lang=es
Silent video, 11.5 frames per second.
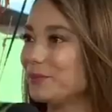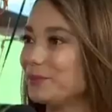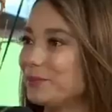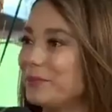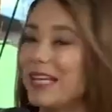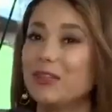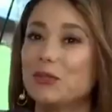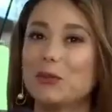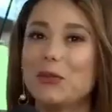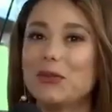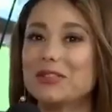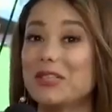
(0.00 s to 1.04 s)
Pues para
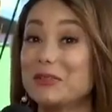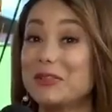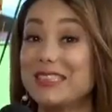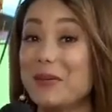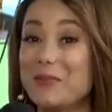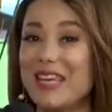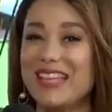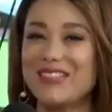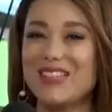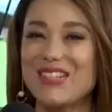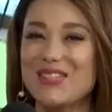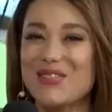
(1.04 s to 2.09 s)
Todos los que nos están viendo
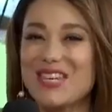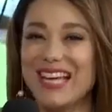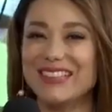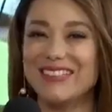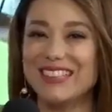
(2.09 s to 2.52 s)
y escuchando.